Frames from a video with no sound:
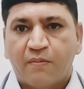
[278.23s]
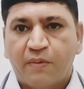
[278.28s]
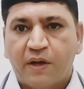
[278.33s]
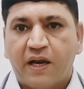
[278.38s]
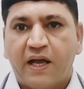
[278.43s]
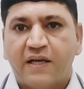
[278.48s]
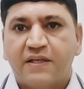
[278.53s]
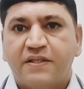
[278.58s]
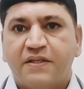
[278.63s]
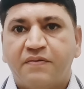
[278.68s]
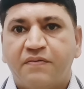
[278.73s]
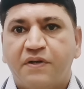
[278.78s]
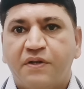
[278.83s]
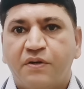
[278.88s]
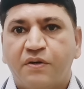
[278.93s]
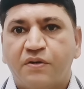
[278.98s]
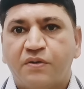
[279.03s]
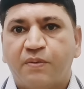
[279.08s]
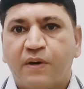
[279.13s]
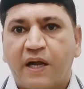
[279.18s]
मैंने ऐसी
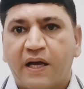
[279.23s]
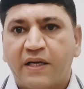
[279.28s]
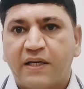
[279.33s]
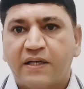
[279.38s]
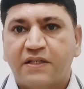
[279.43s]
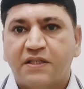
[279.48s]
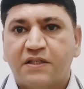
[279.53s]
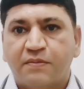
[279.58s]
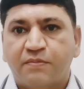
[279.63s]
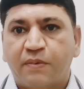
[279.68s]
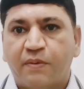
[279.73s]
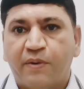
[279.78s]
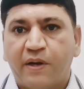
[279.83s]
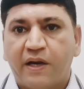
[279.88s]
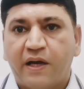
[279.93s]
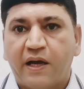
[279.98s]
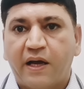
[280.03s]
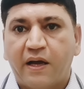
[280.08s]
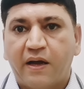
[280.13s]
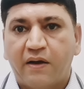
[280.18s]
वीडियोस बनाई हैं जिसमें
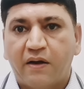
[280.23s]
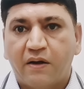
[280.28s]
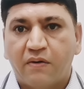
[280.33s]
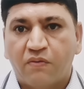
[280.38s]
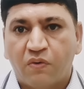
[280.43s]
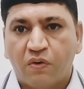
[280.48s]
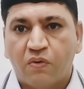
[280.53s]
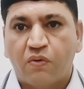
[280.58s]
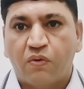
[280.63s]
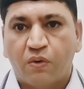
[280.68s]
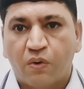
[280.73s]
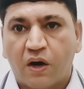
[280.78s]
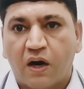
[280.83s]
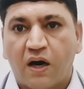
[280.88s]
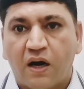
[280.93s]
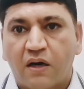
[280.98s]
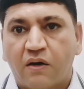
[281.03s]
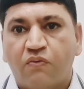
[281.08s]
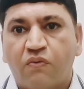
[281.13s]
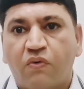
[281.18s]
मैंने वो
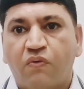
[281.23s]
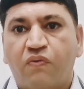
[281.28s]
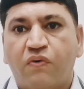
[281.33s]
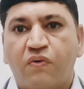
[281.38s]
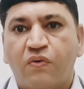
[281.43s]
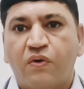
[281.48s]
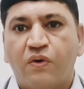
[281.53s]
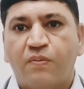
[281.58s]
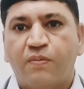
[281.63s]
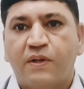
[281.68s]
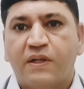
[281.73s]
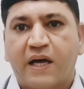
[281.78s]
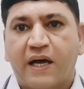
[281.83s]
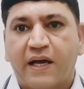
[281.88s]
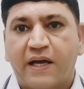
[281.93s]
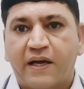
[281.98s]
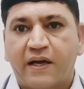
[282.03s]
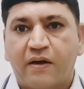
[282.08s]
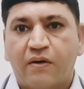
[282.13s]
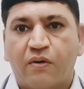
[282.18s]
खुराक वो फ्रूट
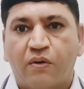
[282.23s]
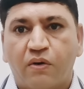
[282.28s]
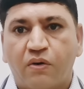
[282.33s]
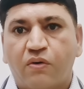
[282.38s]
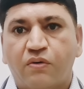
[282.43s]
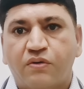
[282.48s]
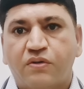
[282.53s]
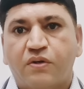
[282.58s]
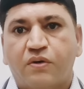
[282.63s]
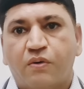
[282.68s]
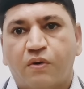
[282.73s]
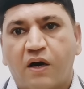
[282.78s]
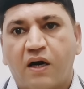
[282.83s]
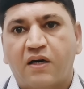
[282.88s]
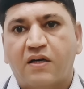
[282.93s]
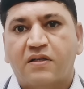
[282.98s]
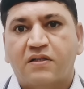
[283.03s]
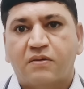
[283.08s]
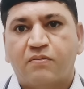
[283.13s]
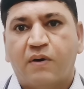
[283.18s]
बताएं कि कौन कौन सी
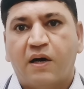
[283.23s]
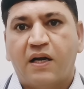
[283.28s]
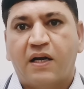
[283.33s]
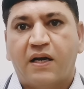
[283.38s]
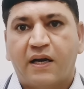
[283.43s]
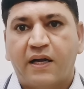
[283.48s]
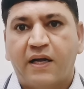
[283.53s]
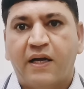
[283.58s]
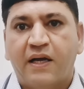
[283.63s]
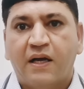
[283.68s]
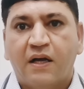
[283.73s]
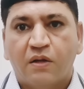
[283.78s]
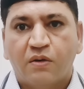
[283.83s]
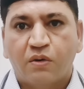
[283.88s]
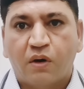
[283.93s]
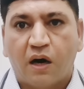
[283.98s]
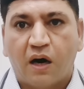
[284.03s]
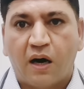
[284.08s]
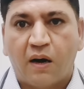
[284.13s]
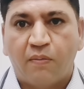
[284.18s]
खुराक इस्तेमाल करें
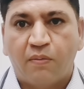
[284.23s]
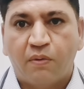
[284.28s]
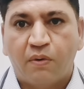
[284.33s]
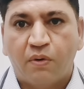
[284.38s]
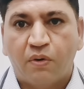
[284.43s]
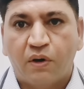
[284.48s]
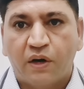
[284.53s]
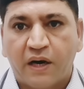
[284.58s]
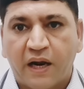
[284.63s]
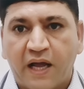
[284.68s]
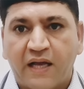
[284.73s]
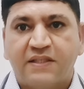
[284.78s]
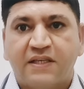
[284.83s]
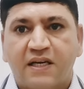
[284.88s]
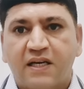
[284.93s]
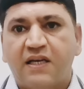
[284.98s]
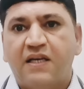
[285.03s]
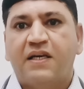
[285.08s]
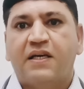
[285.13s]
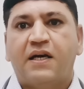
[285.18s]
तो आपको
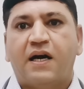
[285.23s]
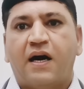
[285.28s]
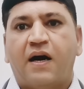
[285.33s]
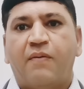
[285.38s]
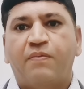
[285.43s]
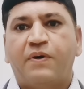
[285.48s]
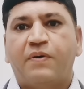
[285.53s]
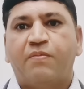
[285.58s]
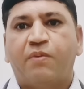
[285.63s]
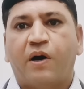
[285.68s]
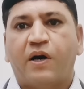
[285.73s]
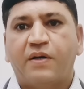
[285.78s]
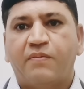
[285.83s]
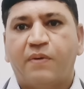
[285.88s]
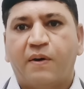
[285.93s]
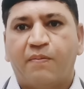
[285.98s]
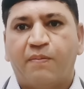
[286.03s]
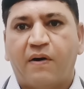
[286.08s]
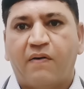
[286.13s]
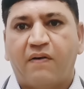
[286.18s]
नेचुरली आपकी बॉडी
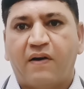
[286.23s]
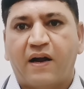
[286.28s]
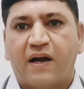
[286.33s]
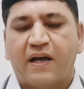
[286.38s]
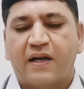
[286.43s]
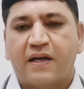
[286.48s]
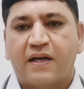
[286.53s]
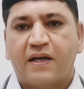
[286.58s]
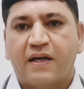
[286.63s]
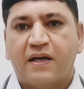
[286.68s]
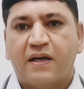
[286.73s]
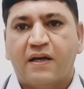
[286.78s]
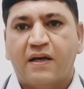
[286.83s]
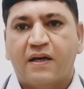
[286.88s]
में पावर आएगी